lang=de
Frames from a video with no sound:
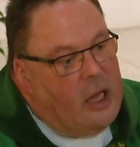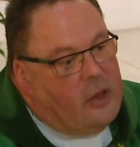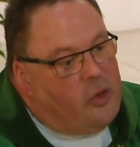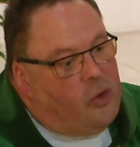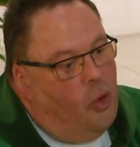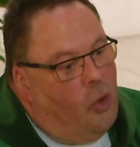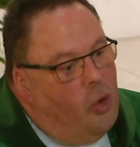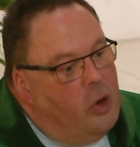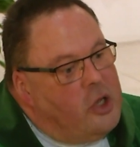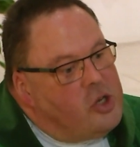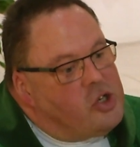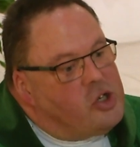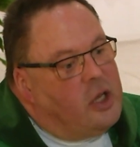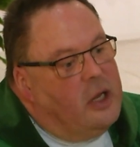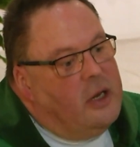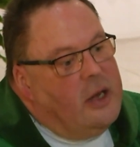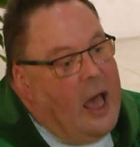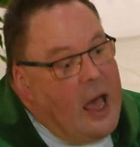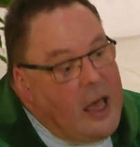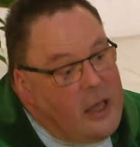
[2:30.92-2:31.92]

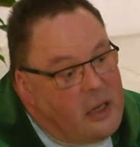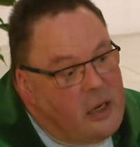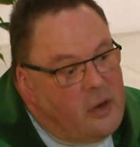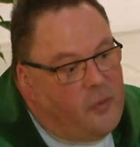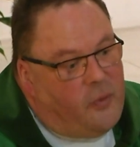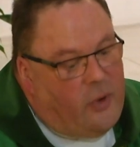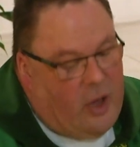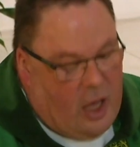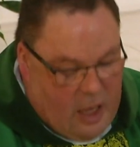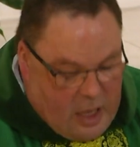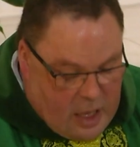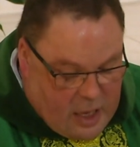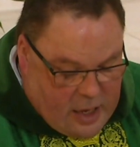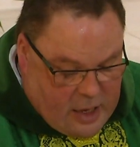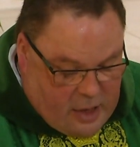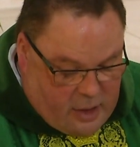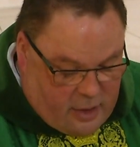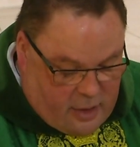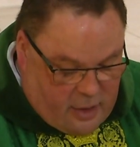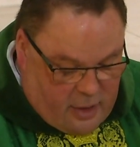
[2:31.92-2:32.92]
katholische
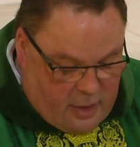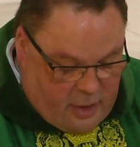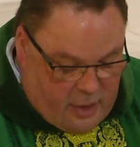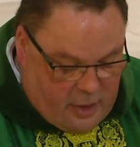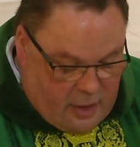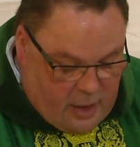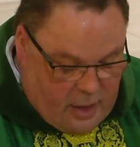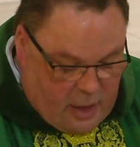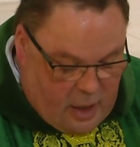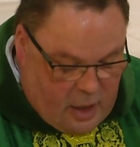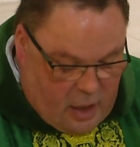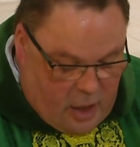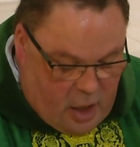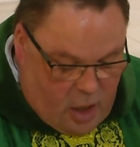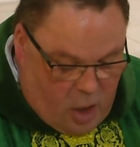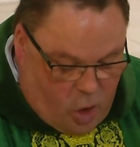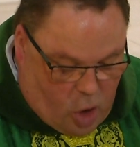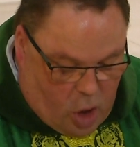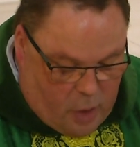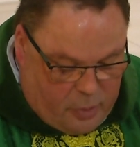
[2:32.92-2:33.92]
Narrenfreiheit
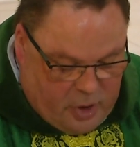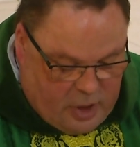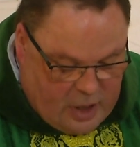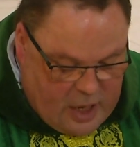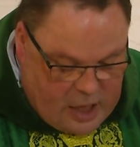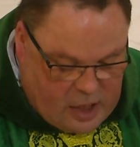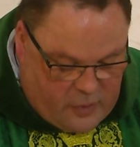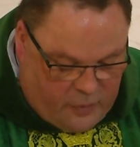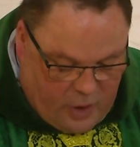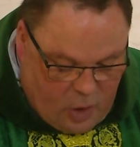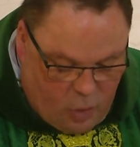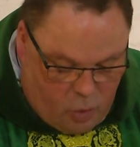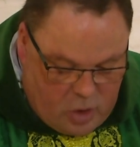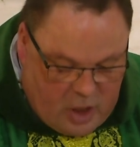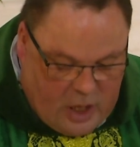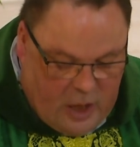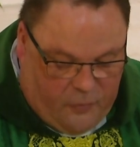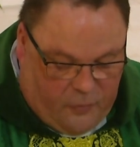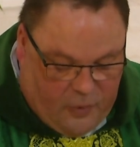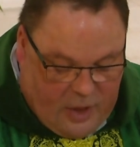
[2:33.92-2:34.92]
kommt nicht von
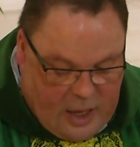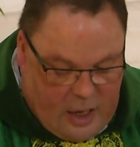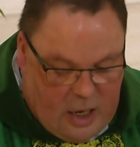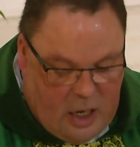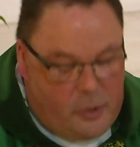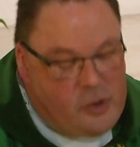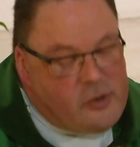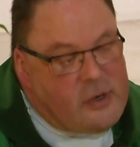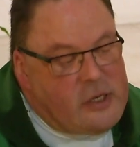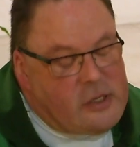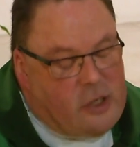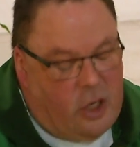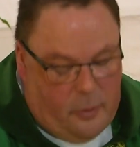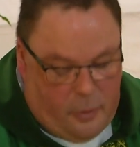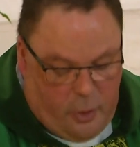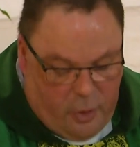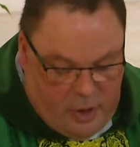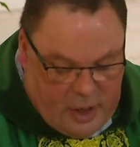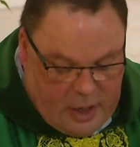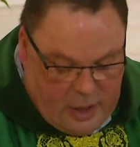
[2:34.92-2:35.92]
ungefähr, liebe Schwestern
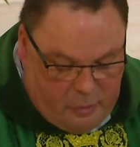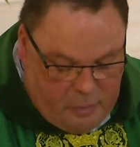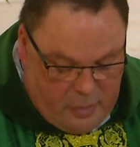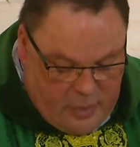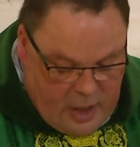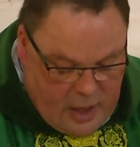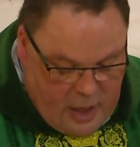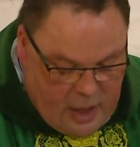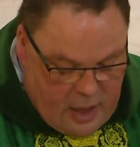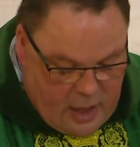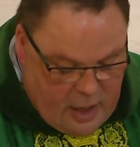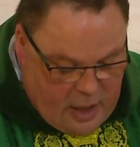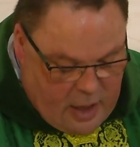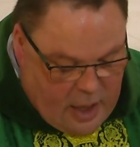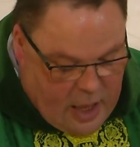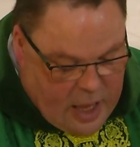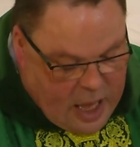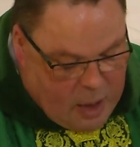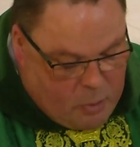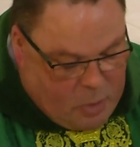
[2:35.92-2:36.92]
und Brüder.
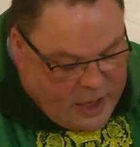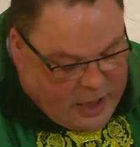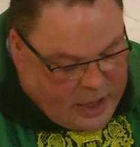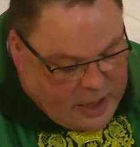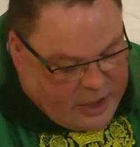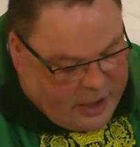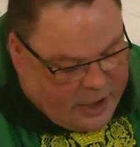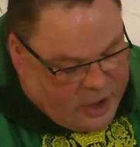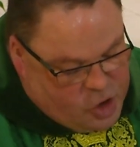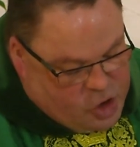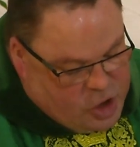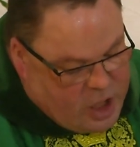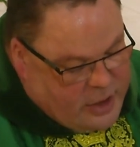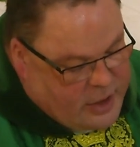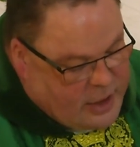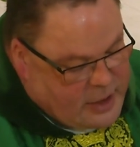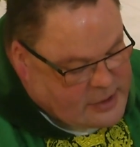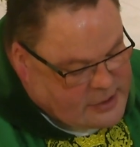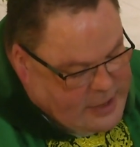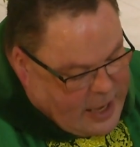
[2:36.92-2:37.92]
Ein Blick in die
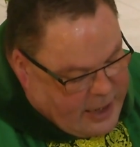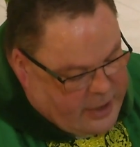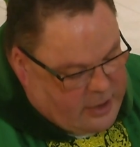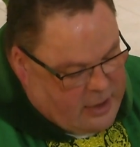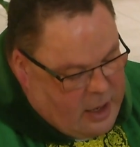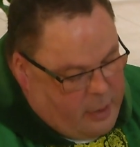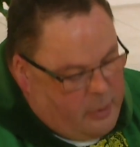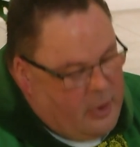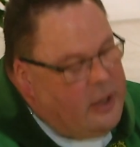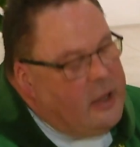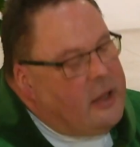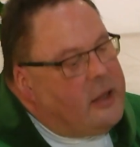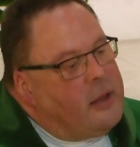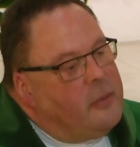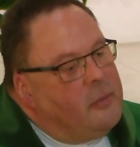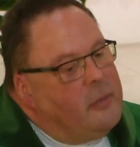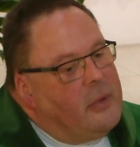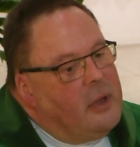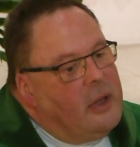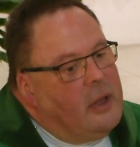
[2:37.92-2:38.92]
Geschichte zeigt
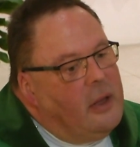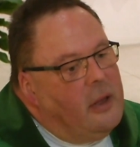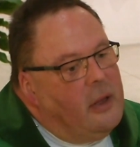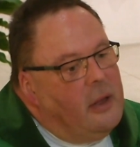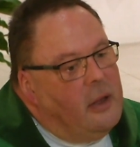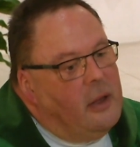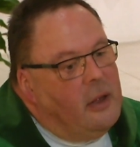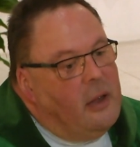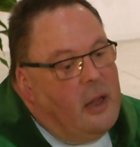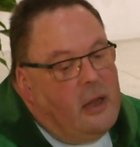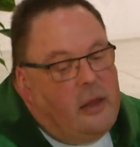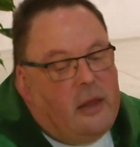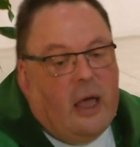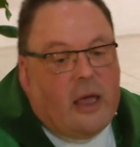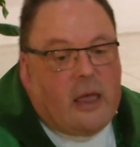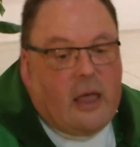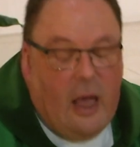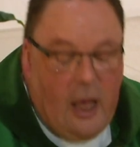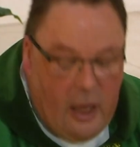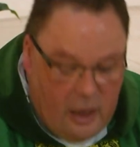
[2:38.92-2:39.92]
nämlich,
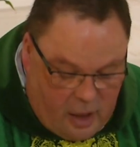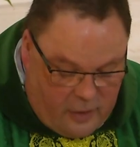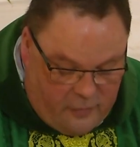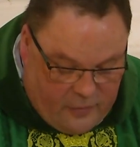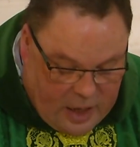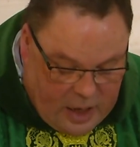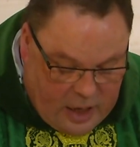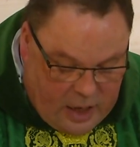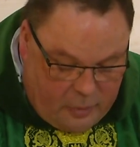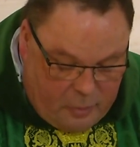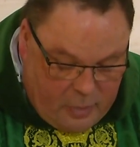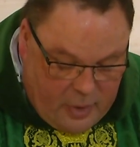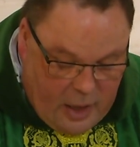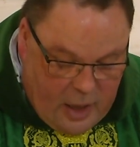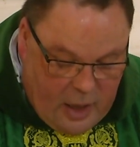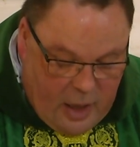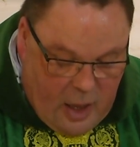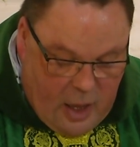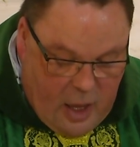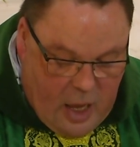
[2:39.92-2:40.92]
der Karneval
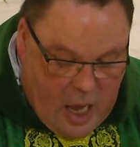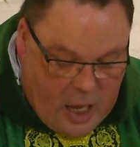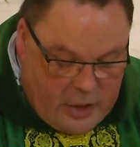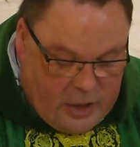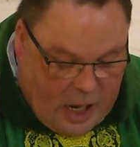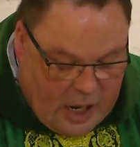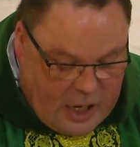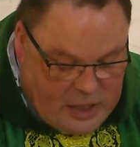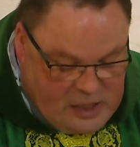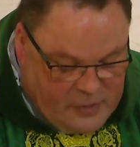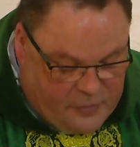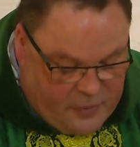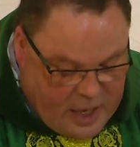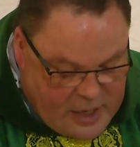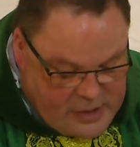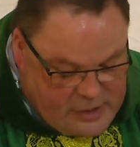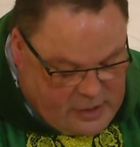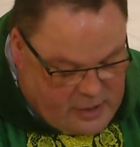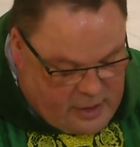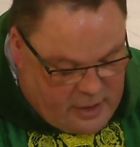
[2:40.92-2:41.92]
hat als
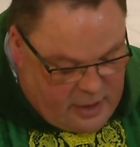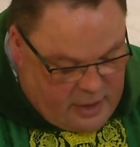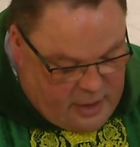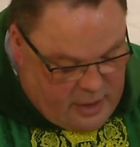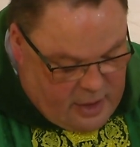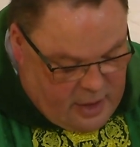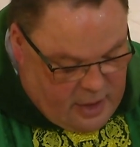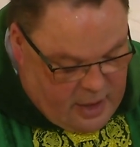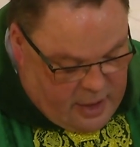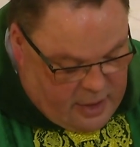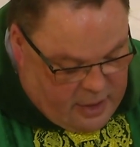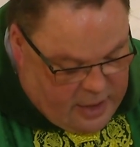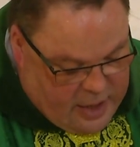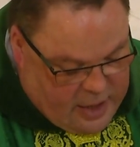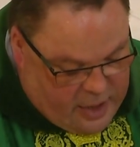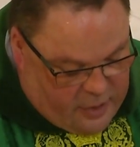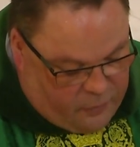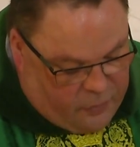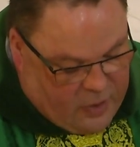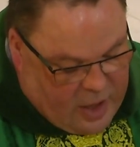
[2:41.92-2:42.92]
Fest
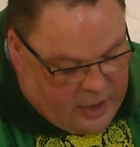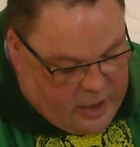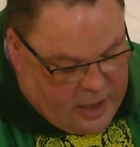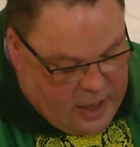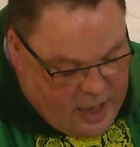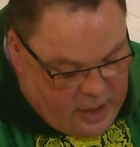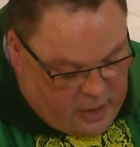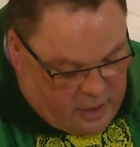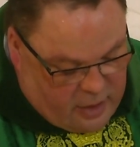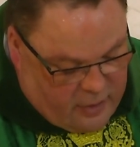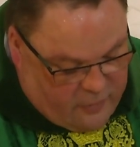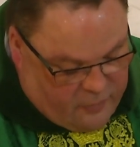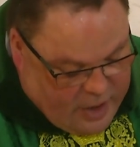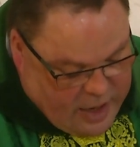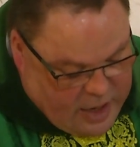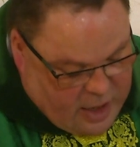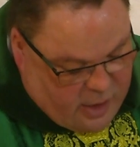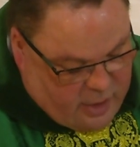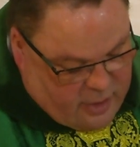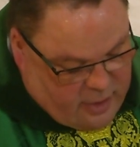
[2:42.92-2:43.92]
der verkehrten
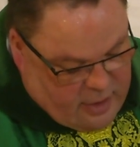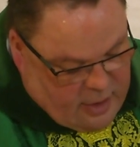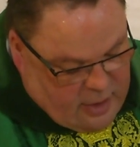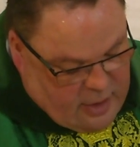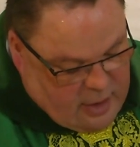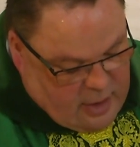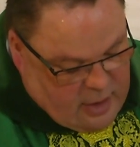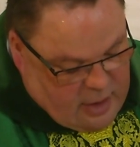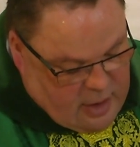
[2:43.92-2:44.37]
Welt